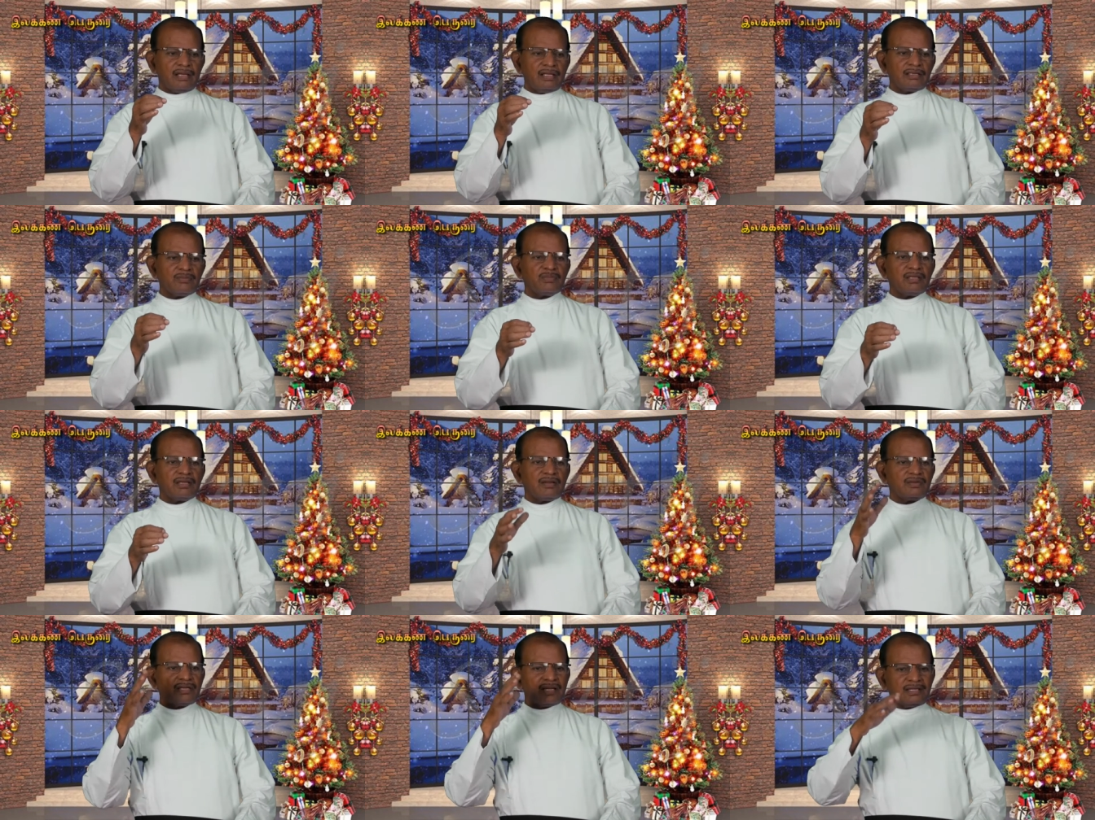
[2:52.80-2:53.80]
அந்த மாதிரி
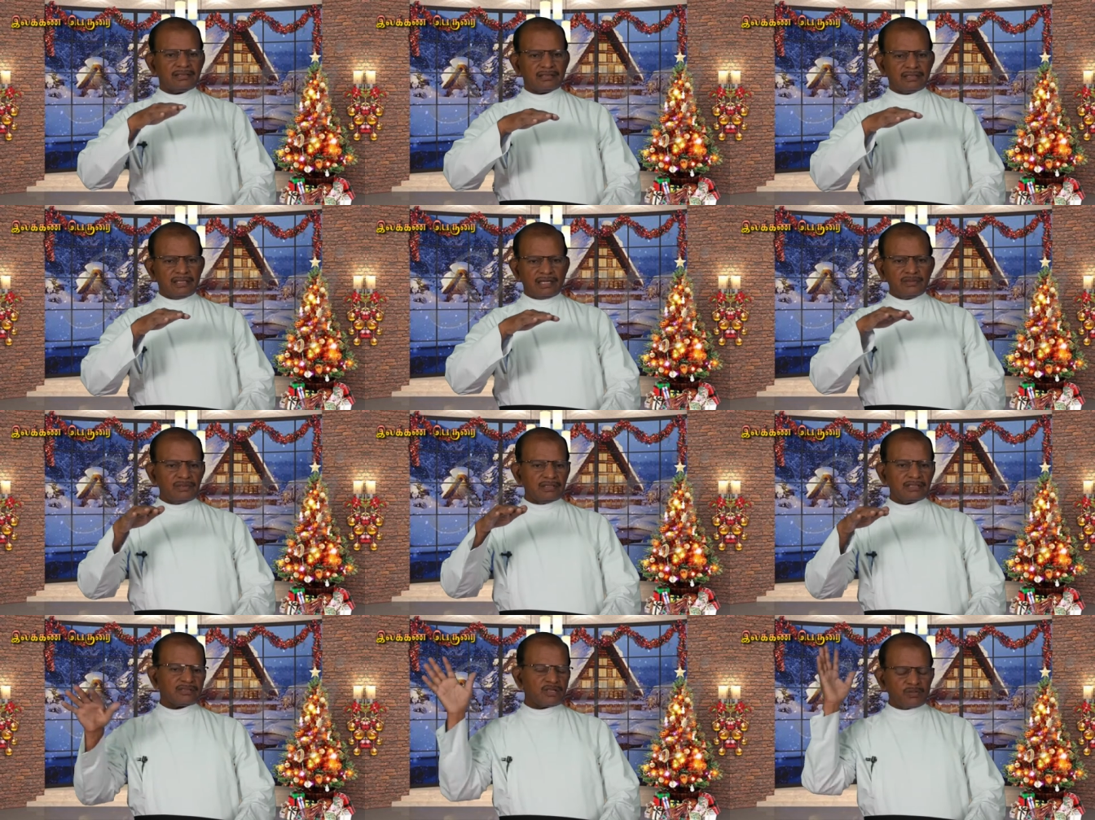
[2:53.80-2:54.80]
அவன் இறை
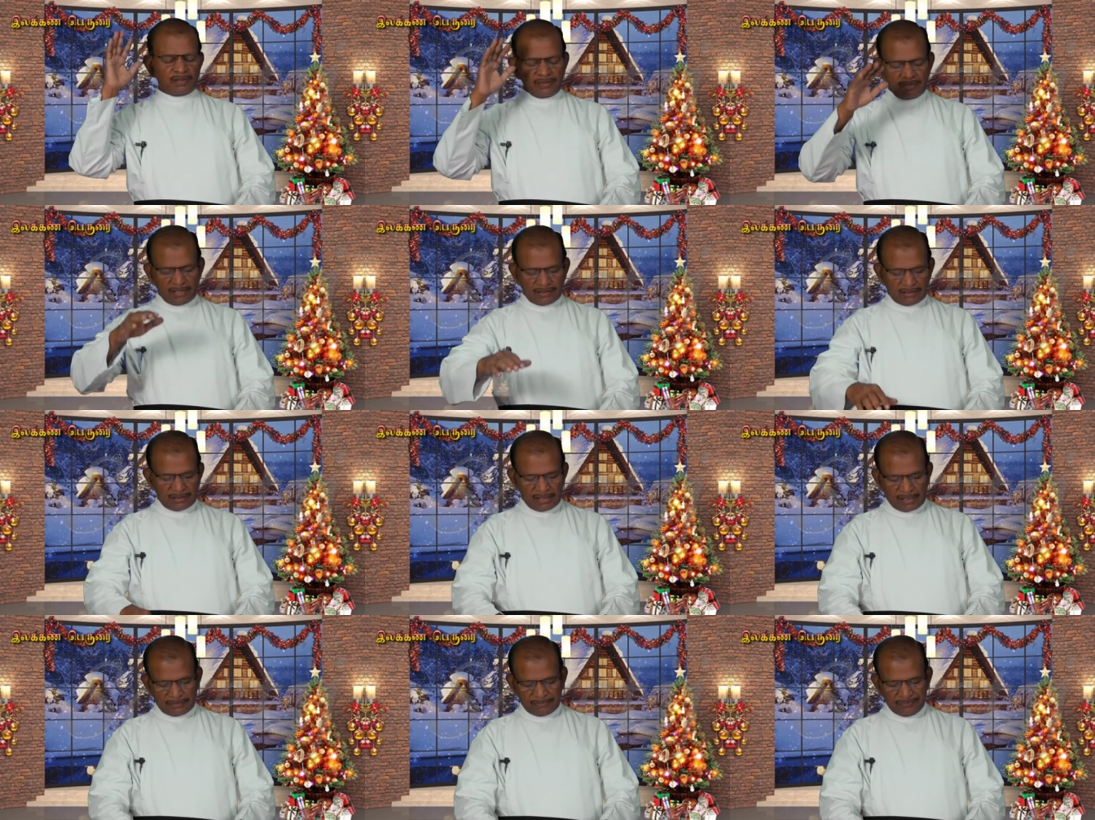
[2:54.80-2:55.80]
இறைவனுக்கு சமமாய்
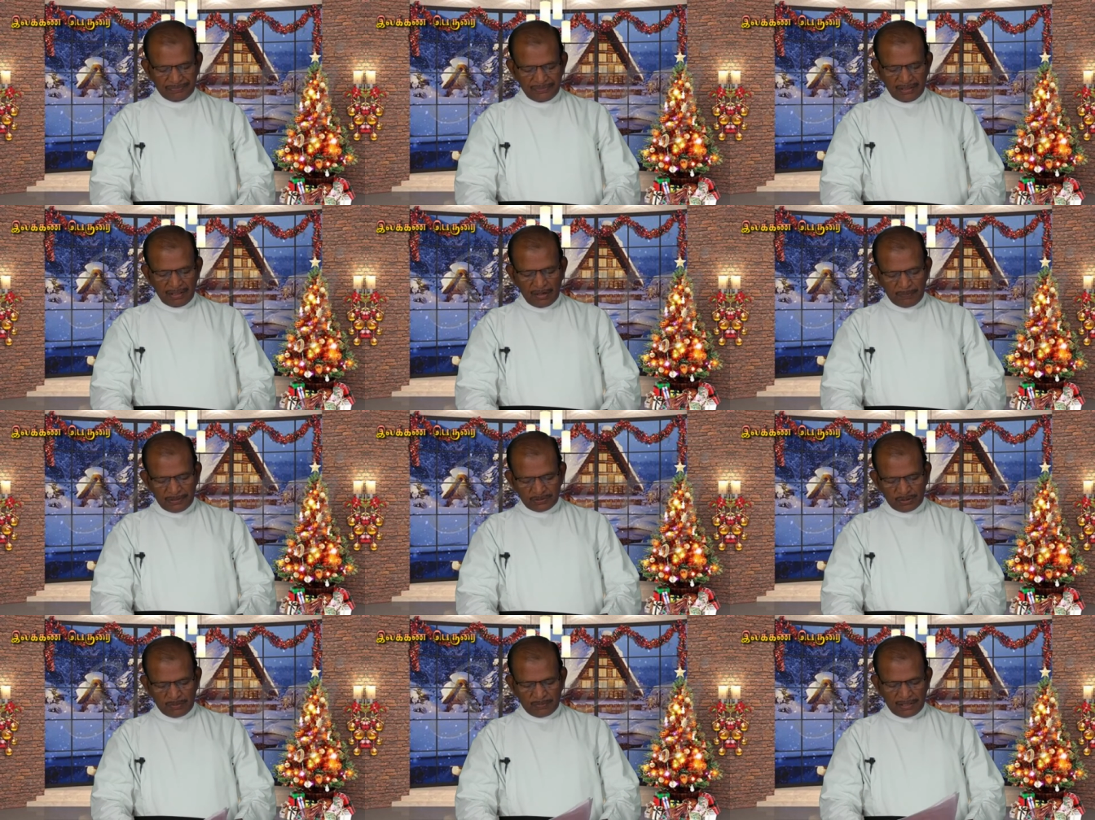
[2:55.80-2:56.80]
மாற்றுகின்றான் அப்படி
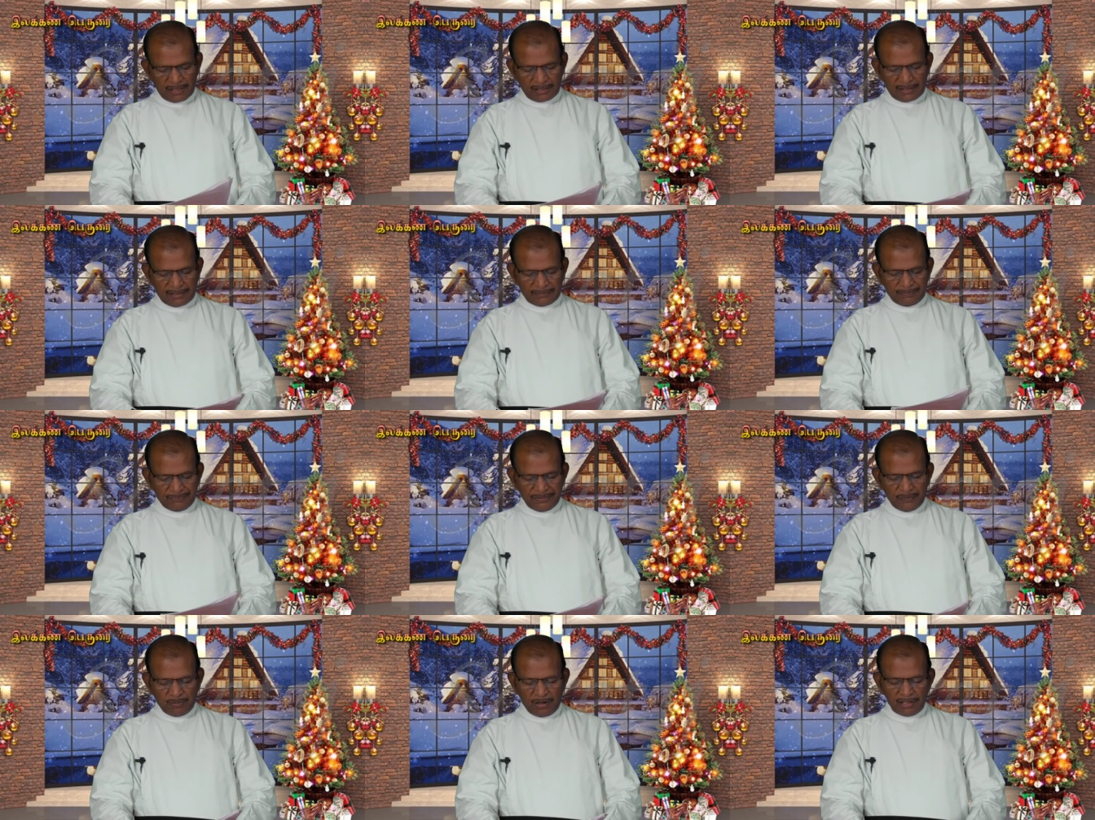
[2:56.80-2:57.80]
சொல்லப்பட்டிருக்கிறார்
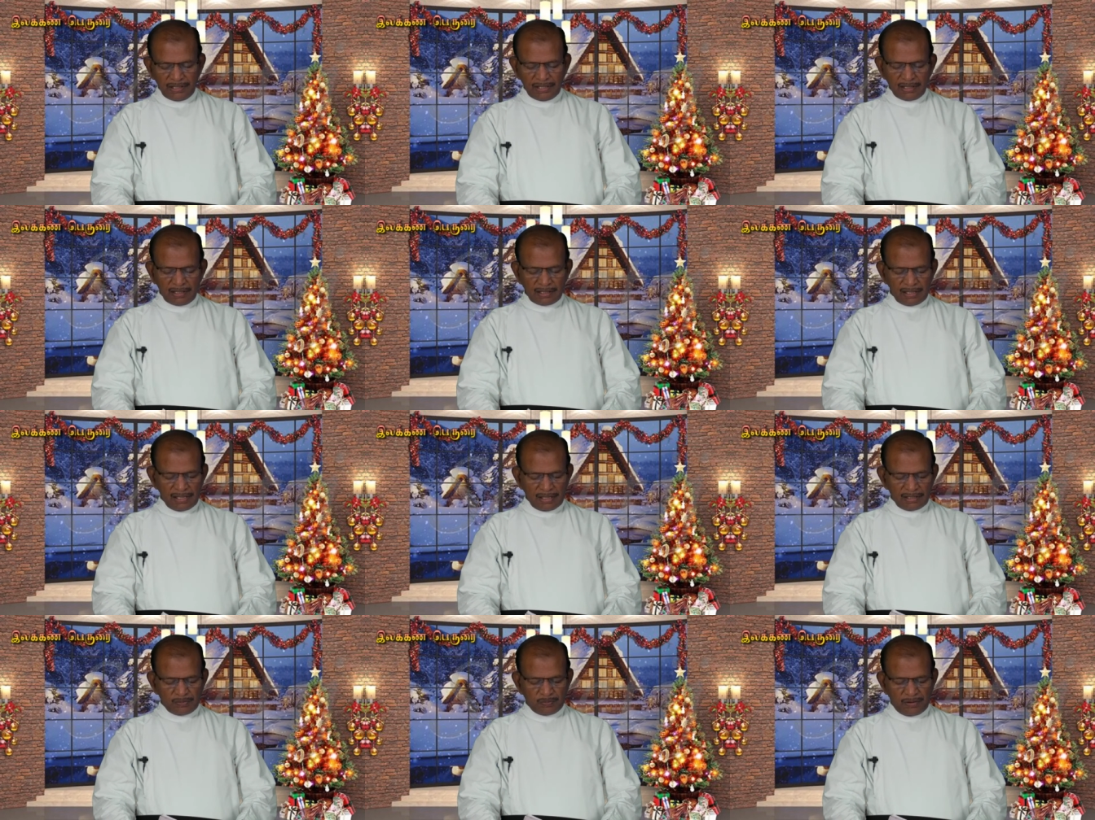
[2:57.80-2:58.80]
பாண்டி நாட்டை
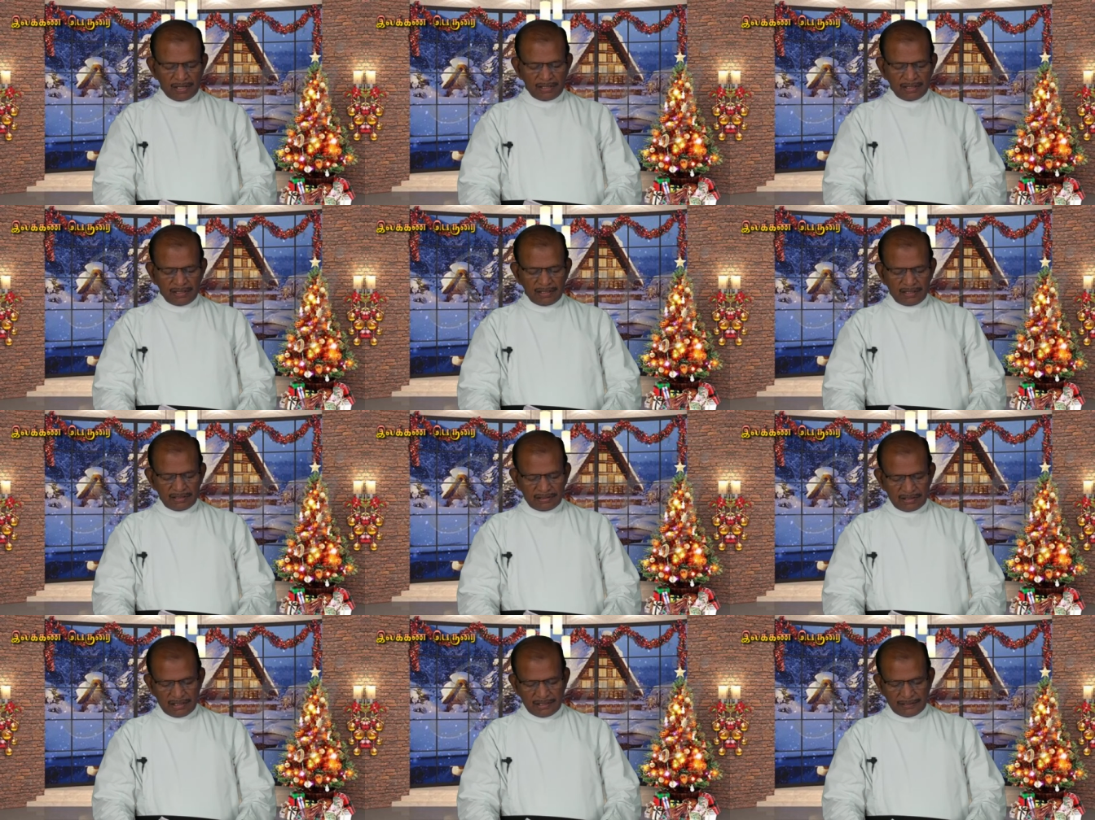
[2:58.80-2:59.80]
ஆண்ட பாண்டி
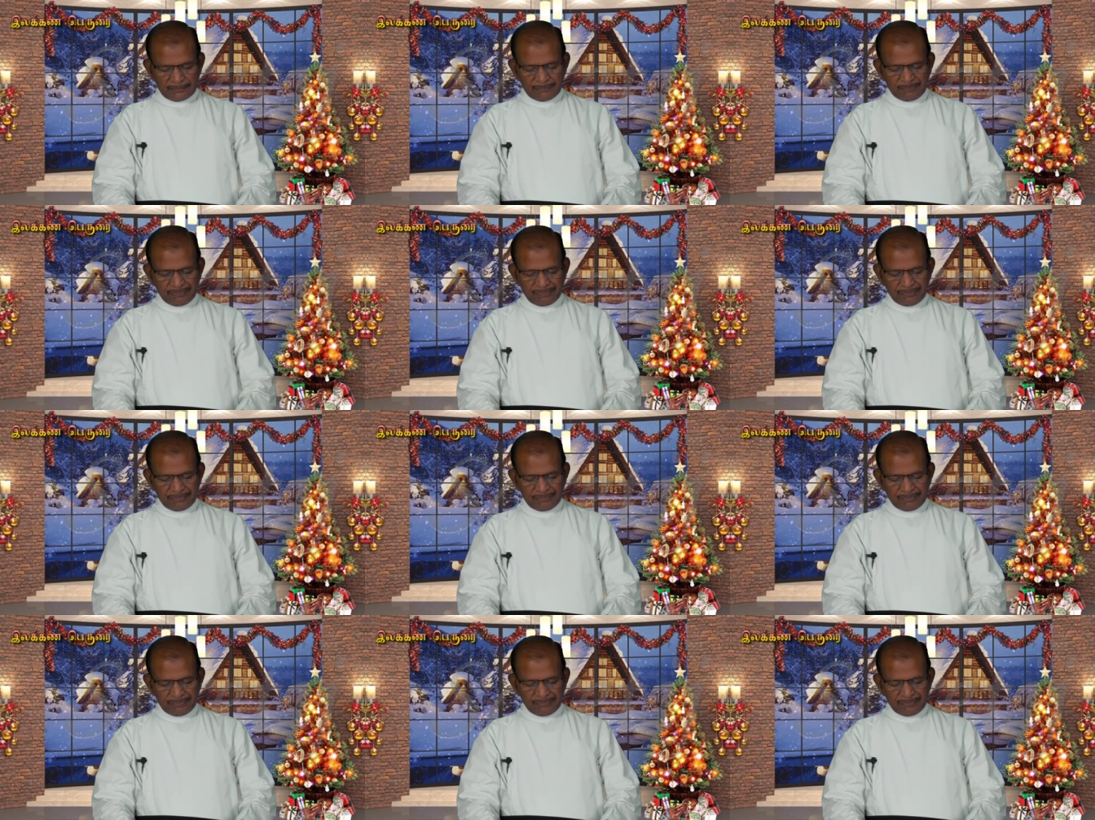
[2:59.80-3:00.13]
நெடுஞ்செழியன்